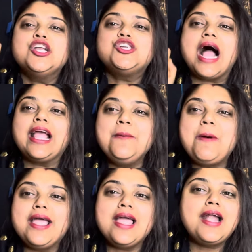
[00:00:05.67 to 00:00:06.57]
সাকিব
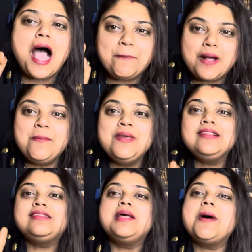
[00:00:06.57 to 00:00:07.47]
ভাইয়ার আপকামিং
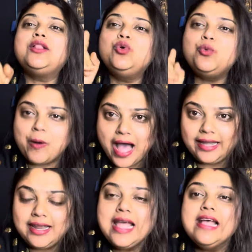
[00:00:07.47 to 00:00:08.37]
সিনেমা তুফান
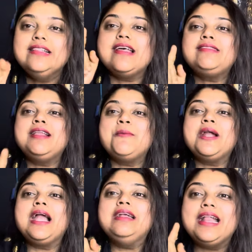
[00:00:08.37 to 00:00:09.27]
যে
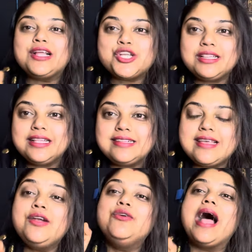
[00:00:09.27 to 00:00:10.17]
সিনেমাটার ডিরেকশন
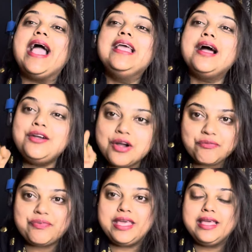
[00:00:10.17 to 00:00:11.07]
দিচ্ছেন রাইহান
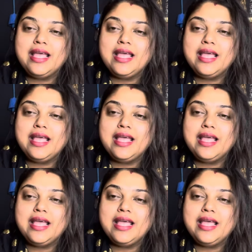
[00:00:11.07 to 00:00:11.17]
রফি